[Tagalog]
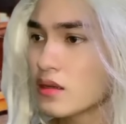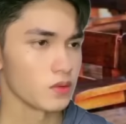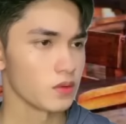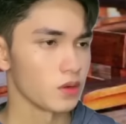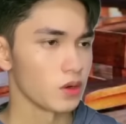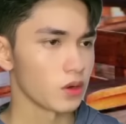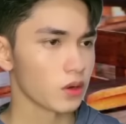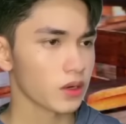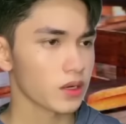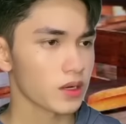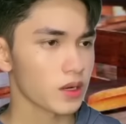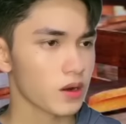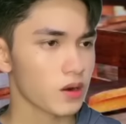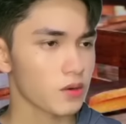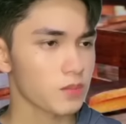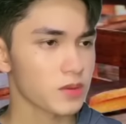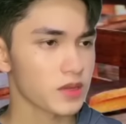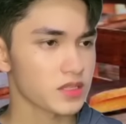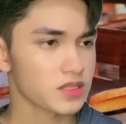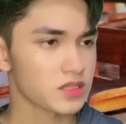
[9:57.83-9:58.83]
Okay lang ako,
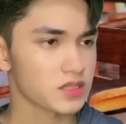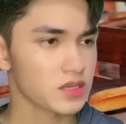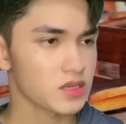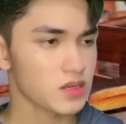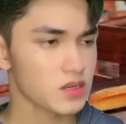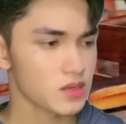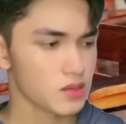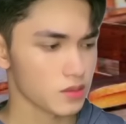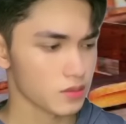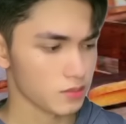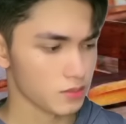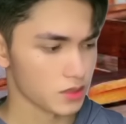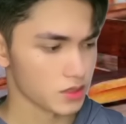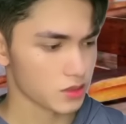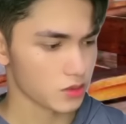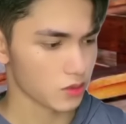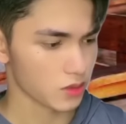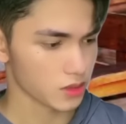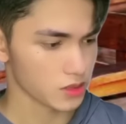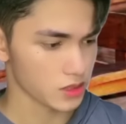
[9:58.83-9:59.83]
bestie. Miss ko
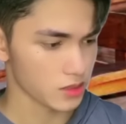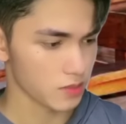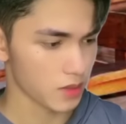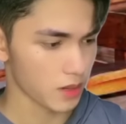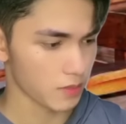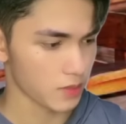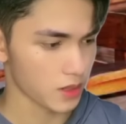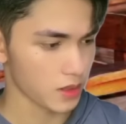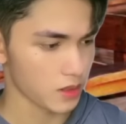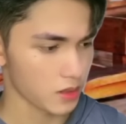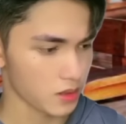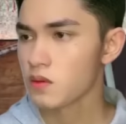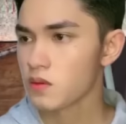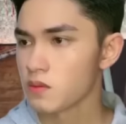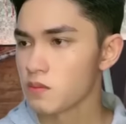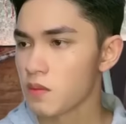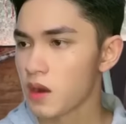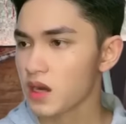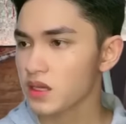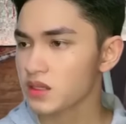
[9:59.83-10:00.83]
lang si mama.
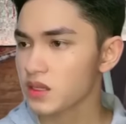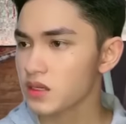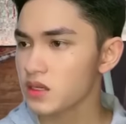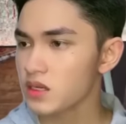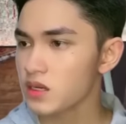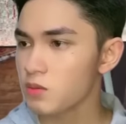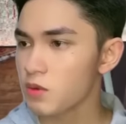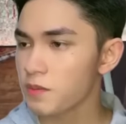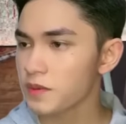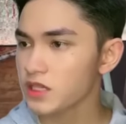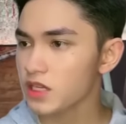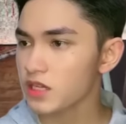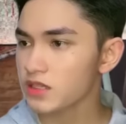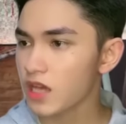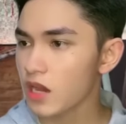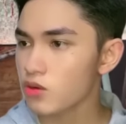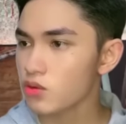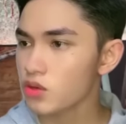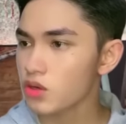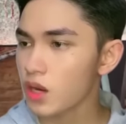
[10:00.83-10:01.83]
Bakit kanina mo pa
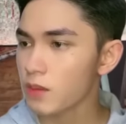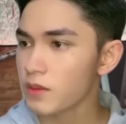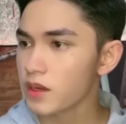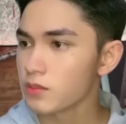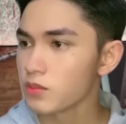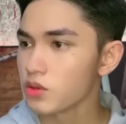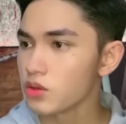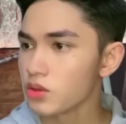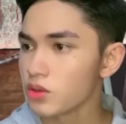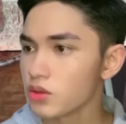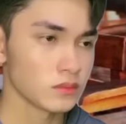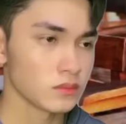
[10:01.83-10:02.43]
tinatago yung kamay mo?